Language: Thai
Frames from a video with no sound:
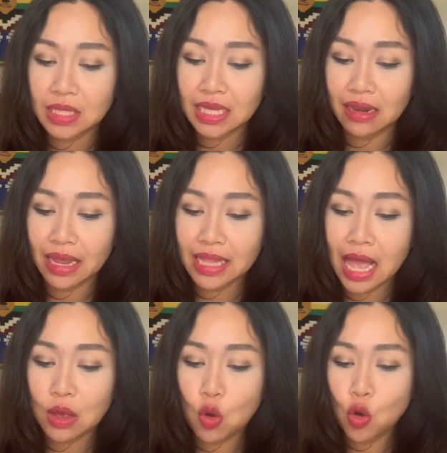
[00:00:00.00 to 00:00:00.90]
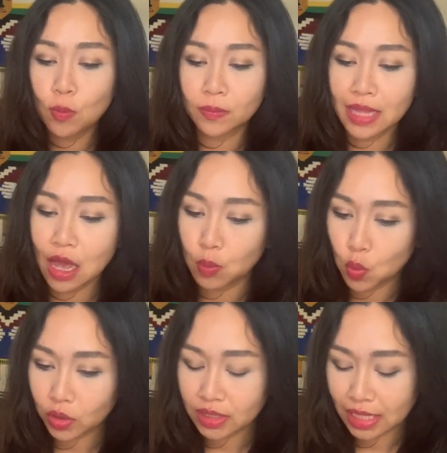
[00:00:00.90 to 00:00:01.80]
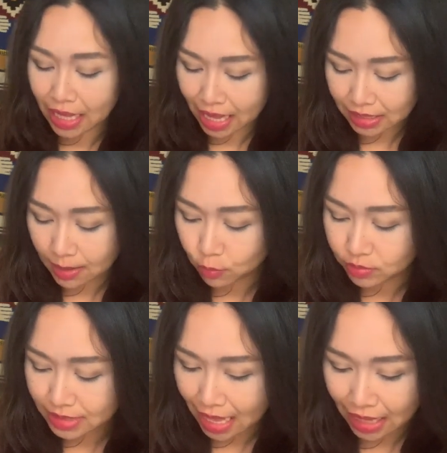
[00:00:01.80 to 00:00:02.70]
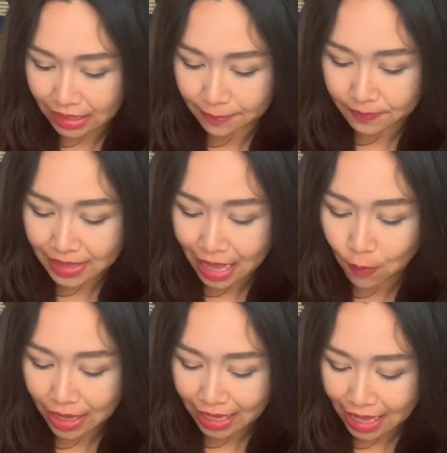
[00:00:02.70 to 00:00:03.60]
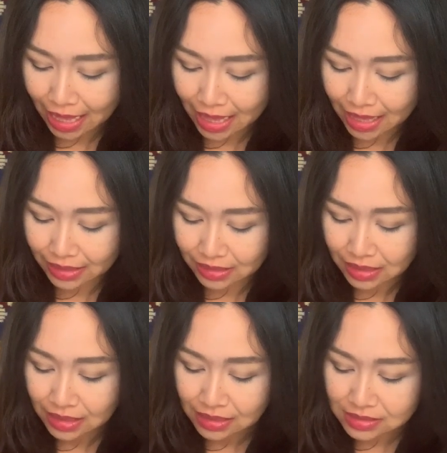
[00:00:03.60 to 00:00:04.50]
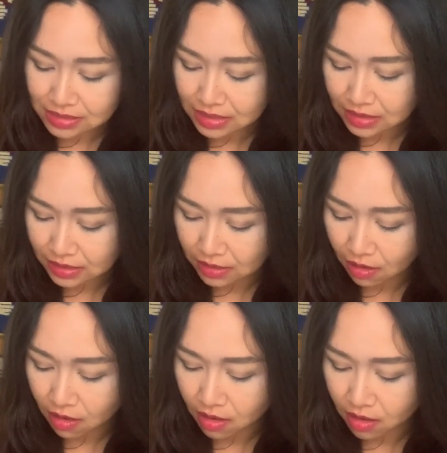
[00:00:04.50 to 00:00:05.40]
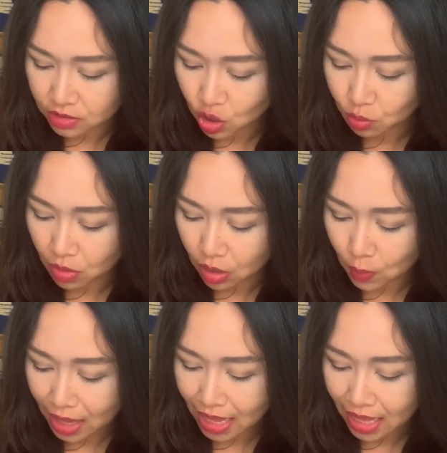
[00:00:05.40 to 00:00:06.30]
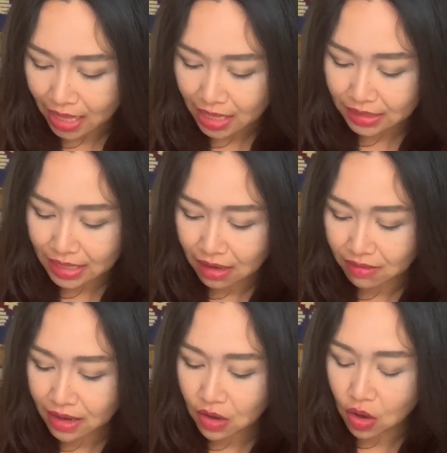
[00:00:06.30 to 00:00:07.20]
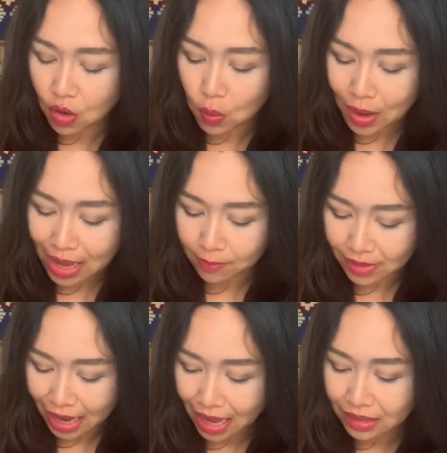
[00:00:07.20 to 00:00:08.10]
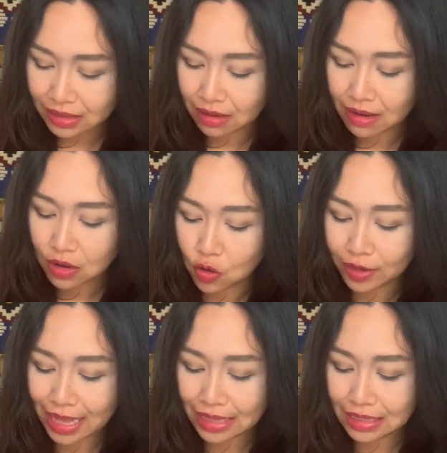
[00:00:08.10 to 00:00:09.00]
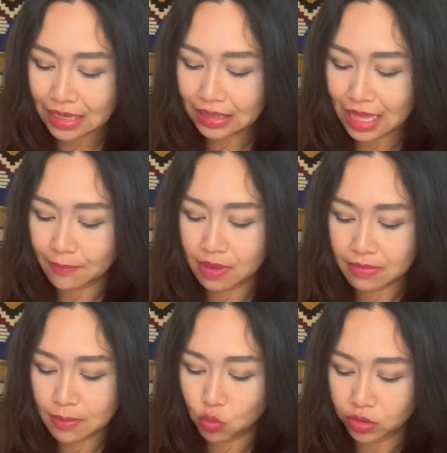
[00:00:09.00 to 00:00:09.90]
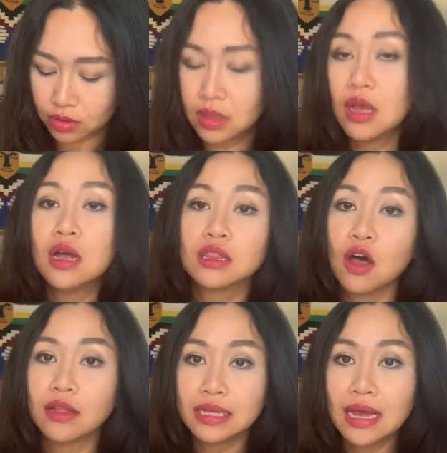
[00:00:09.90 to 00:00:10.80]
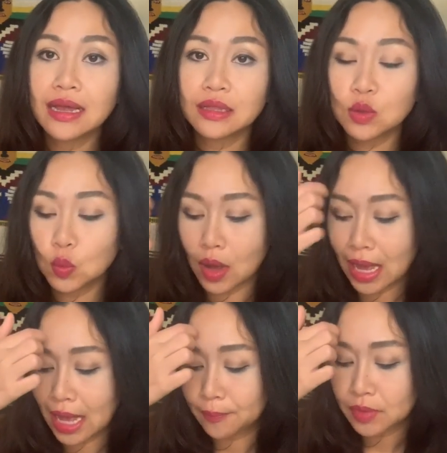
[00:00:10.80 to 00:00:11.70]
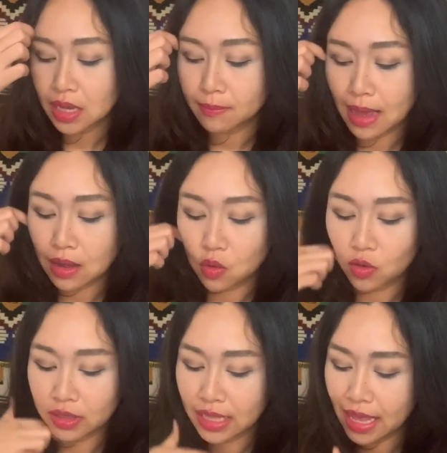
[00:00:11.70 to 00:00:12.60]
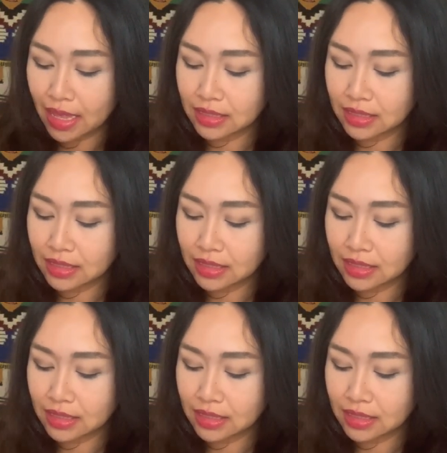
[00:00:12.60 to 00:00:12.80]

กรกฎาคมดาวพุธนะคะทำมุมฉากกับดาวอังคารซึ่งก็ต้องบอกว่าในเรื่องของความรักในเรื่อองการเงินเนี่ยมันมีผลต่อเนื่องกันอยู่อะค่ะบางคนเนี่ย